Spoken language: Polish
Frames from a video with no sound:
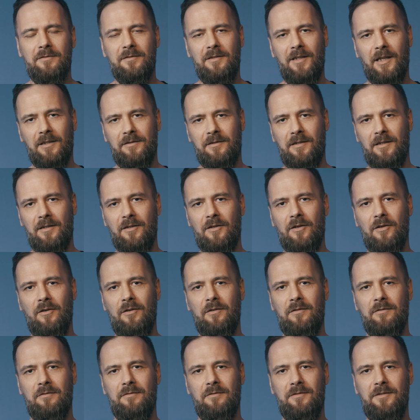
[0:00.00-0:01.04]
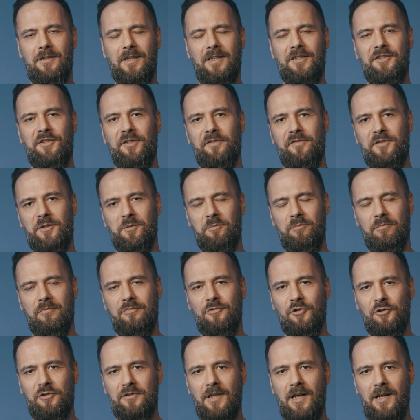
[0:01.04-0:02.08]
dlatego ja się w tym
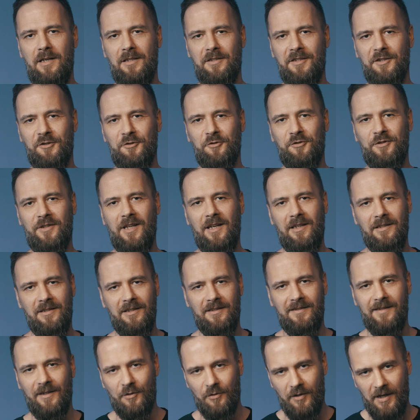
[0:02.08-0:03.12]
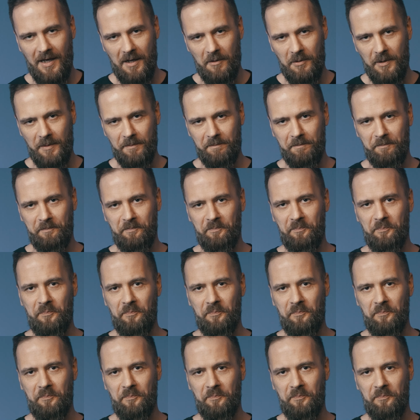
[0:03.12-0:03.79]
totalnie, totalnie zakochałem.